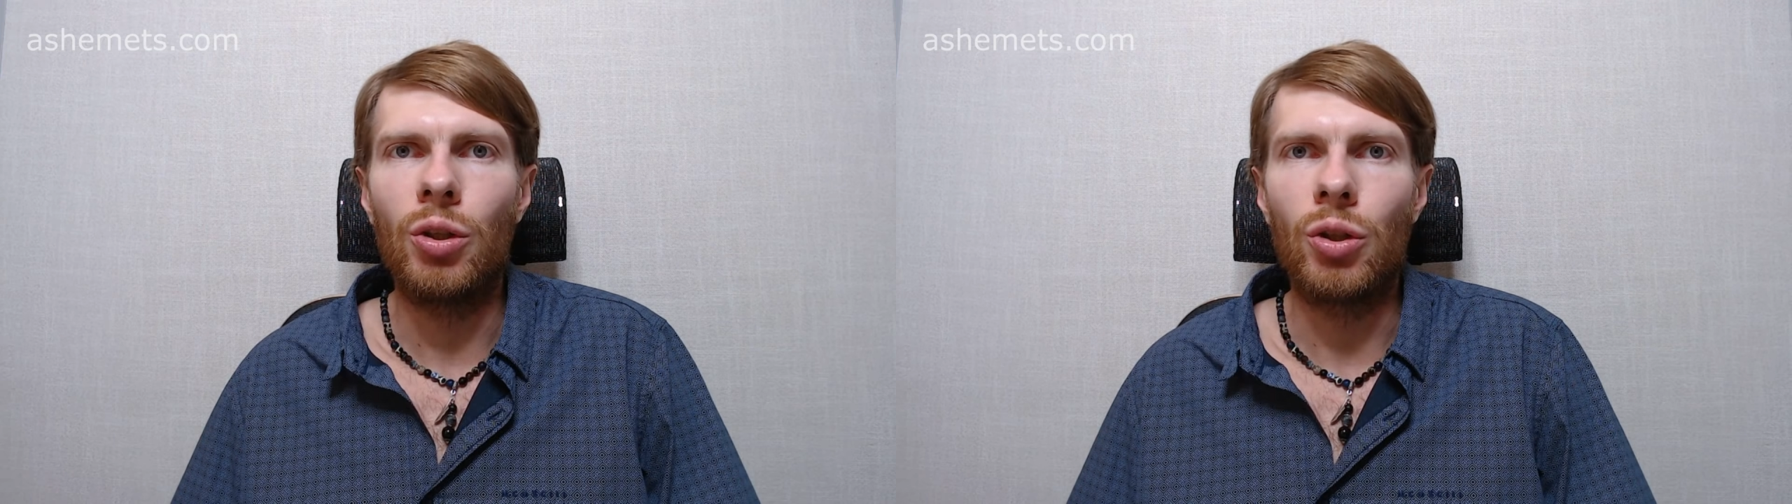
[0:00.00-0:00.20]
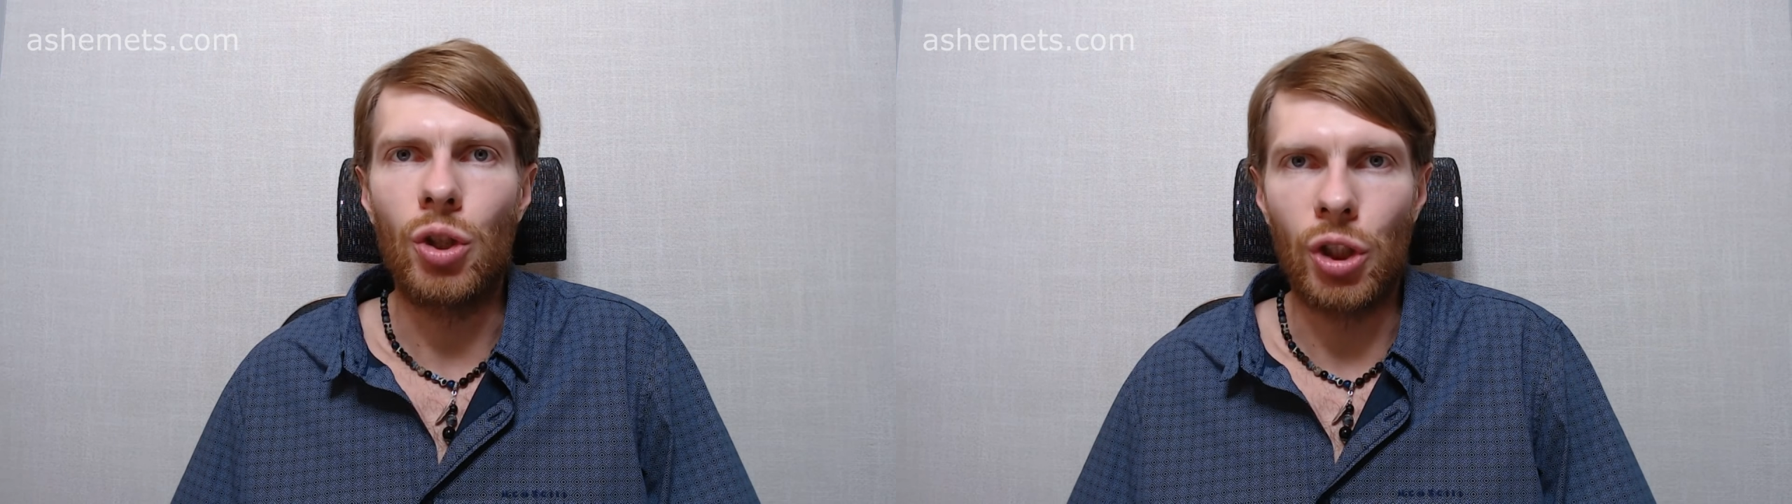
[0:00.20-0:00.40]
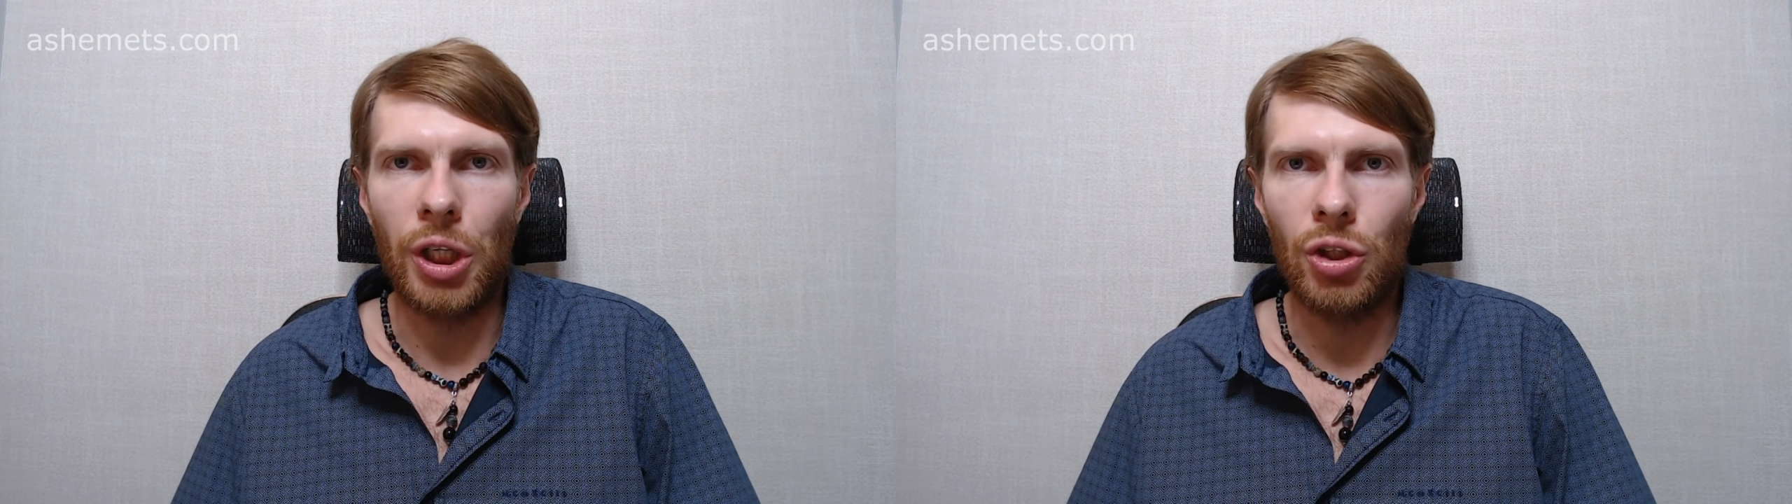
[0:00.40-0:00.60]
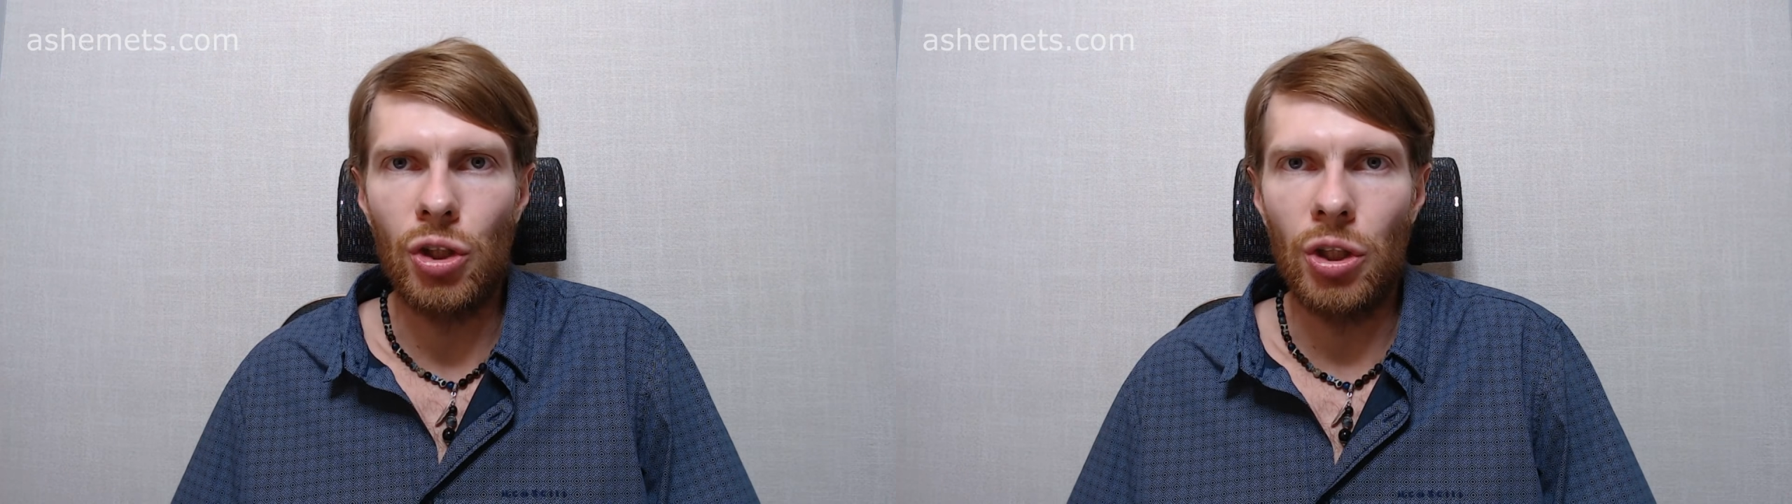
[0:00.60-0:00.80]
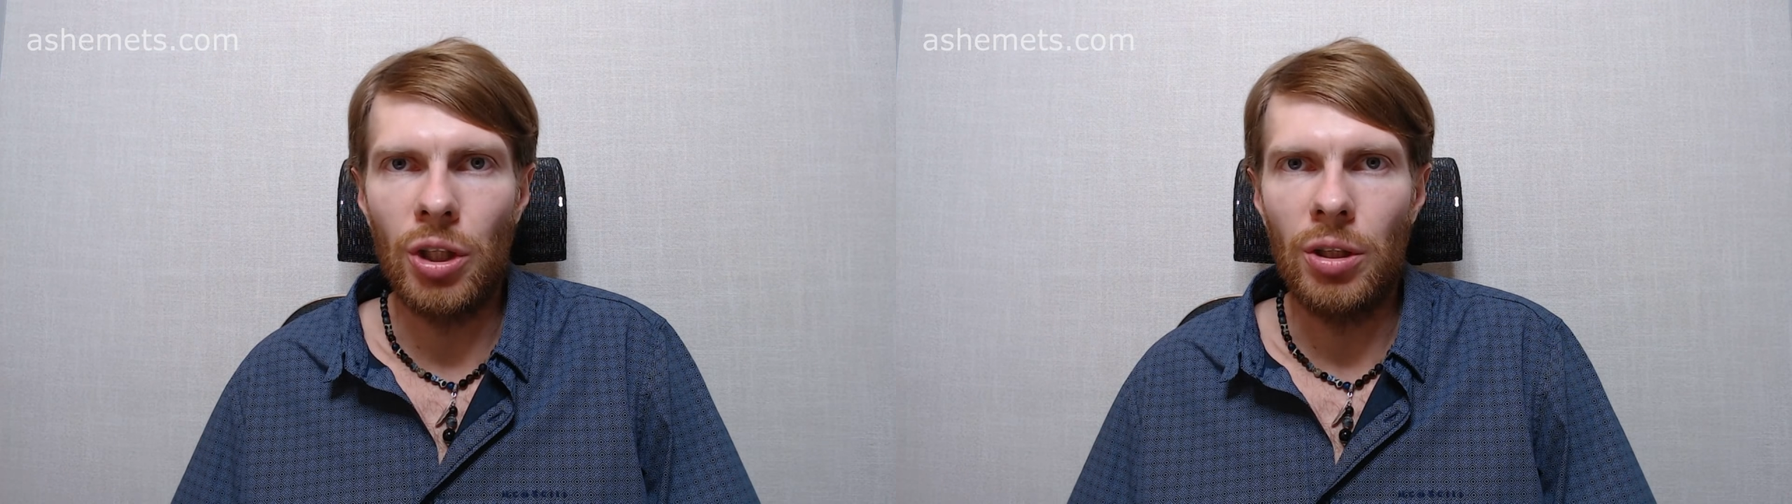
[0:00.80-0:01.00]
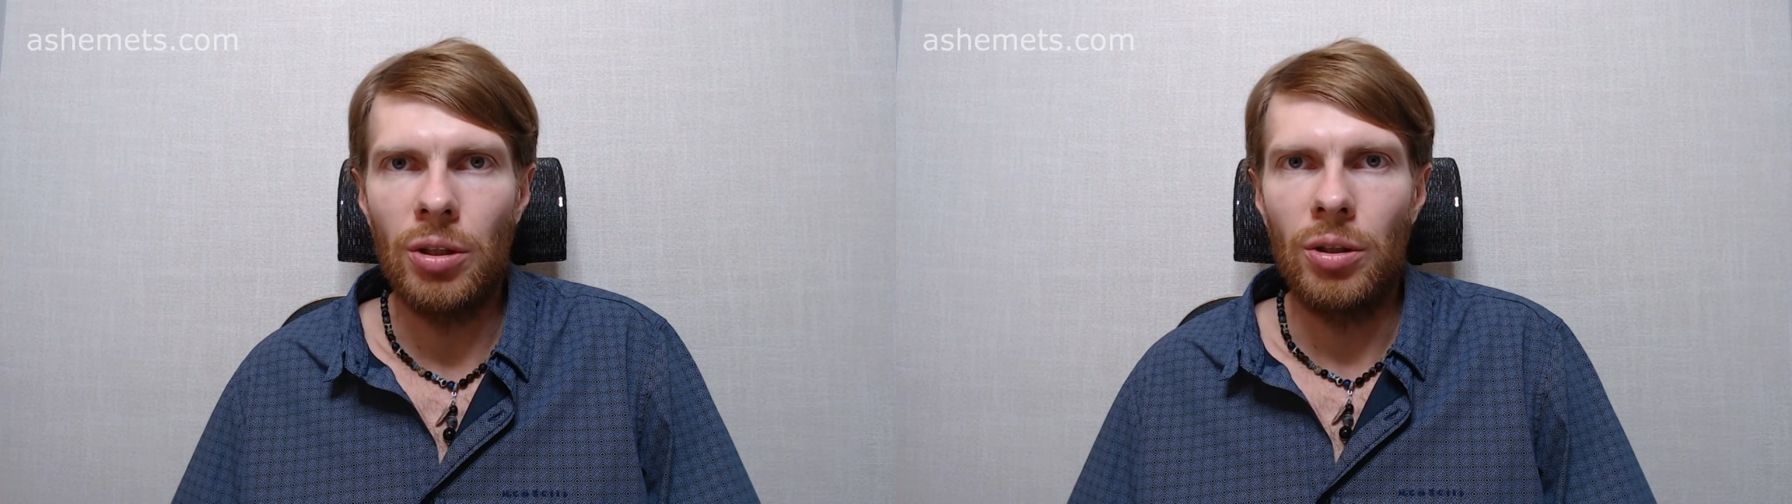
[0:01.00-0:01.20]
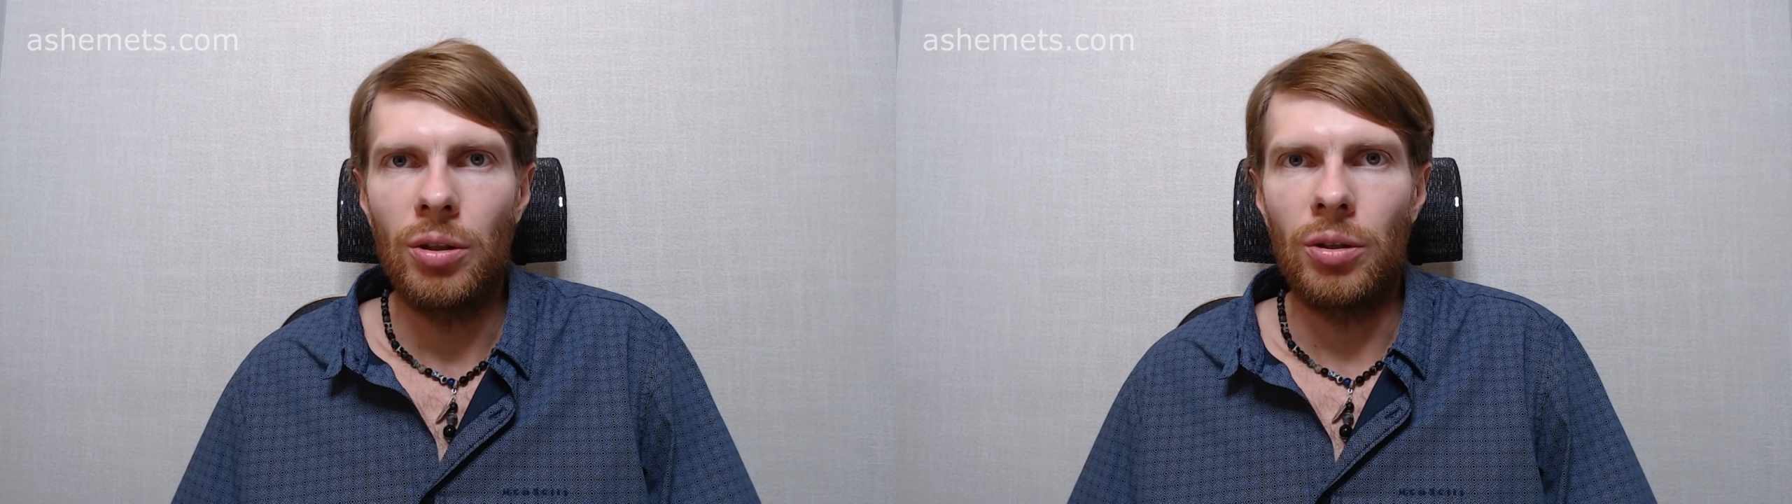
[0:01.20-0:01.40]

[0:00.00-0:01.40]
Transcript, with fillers: женщина